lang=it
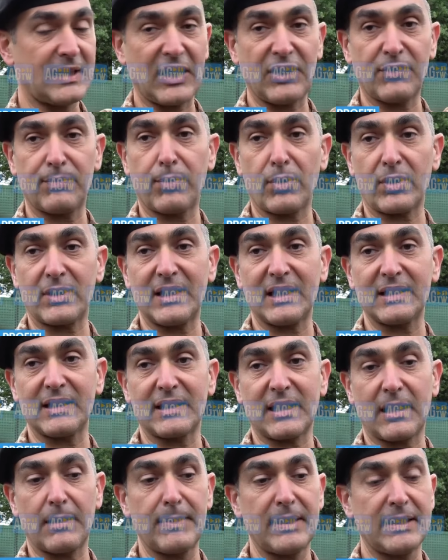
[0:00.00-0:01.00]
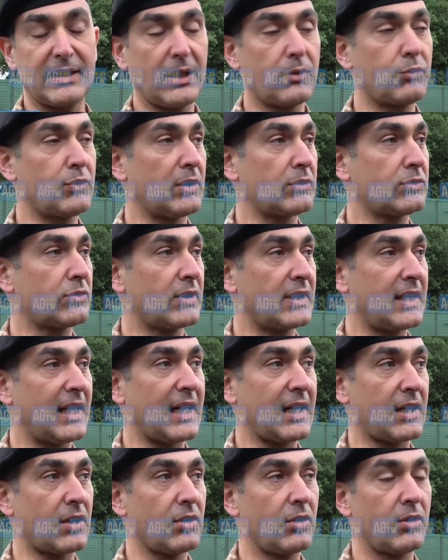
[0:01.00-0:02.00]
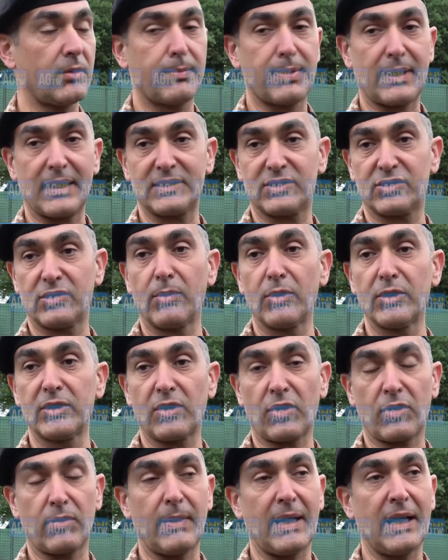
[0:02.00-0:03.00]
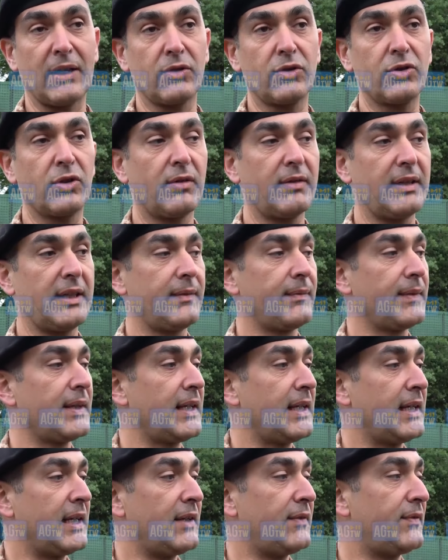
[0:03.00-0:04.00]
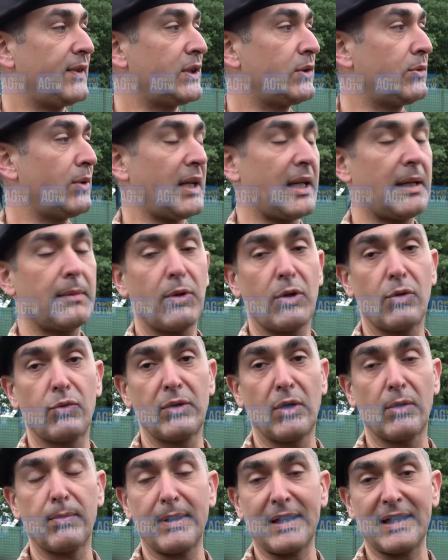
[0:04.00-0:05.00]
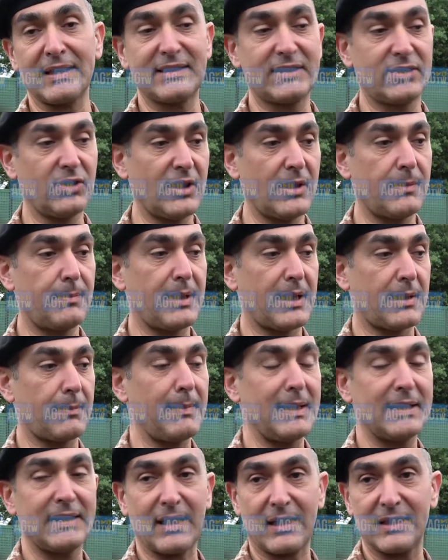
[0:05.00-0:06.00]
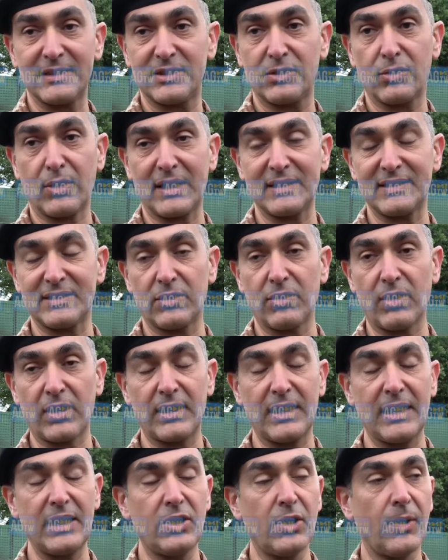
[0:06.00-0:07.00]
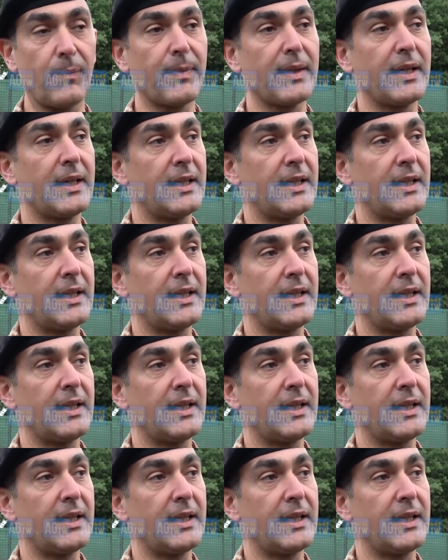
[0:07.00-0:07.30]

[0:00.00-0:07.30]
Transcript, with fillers: trasportata tramite un autocarro presso Monte Romano dove effettueremo un'operazione per mettere in sicurezza l'ordigno,